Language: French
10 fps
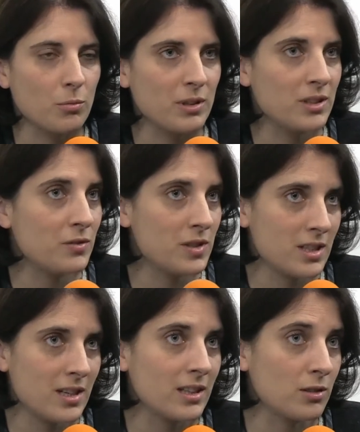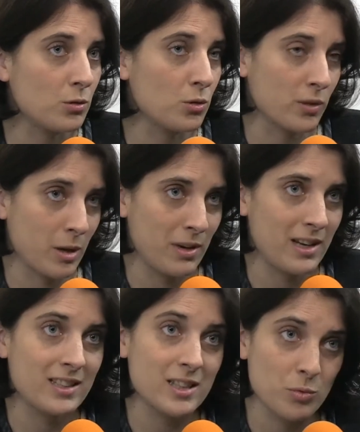bénéficier de, ce qu'on appelle
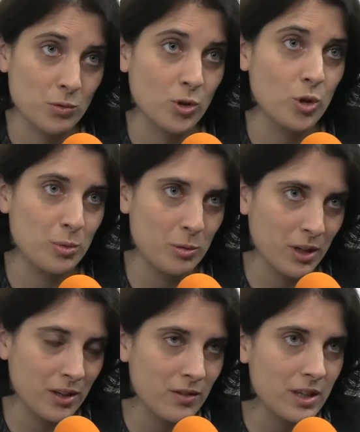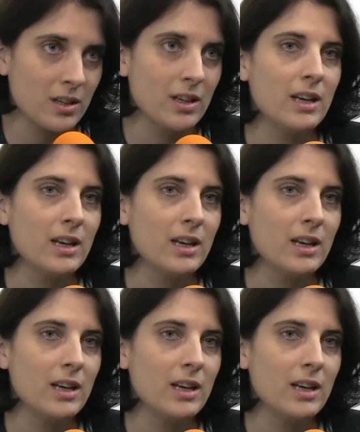l'exception de copie privée